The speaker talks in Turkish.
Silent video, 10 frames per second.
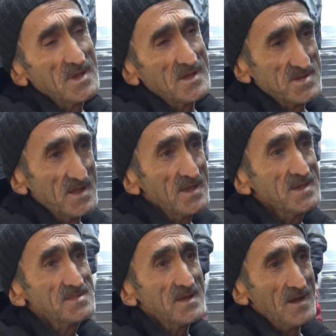yaşayana
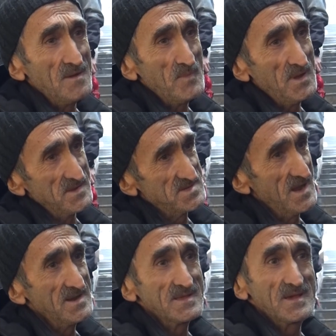yeter ama
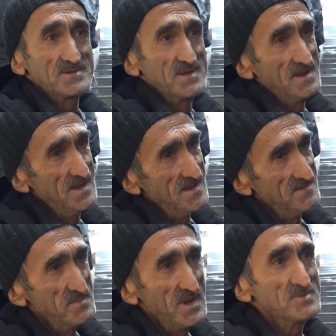şehirde yaşayana
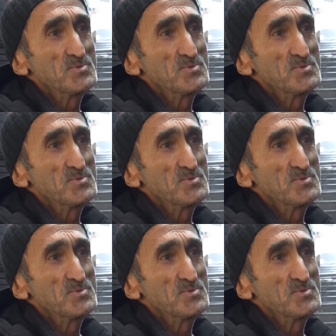biraz